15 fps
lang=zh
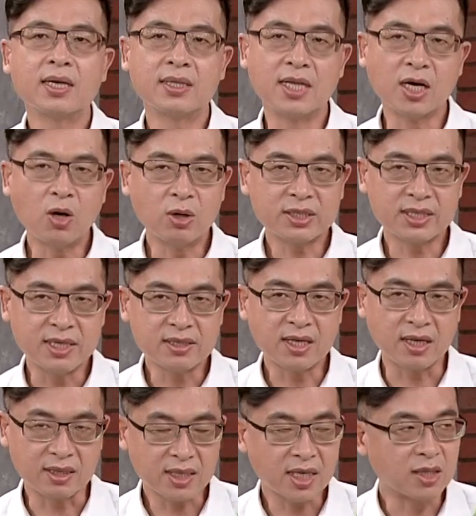能够生
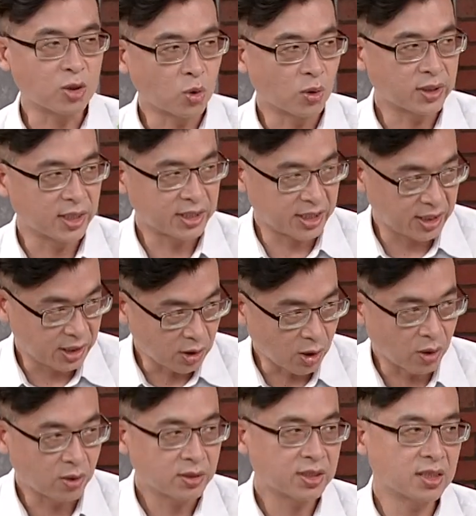成更多的肌
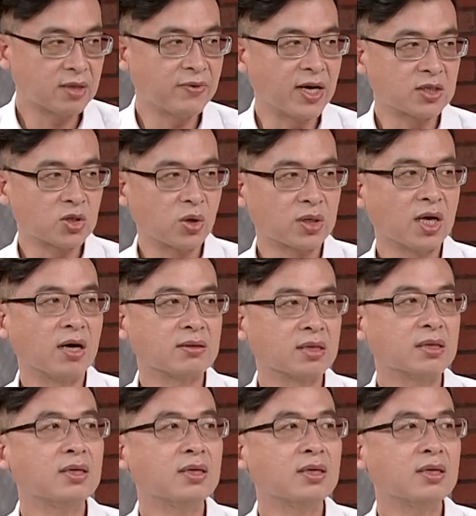肉，这是非常重要的。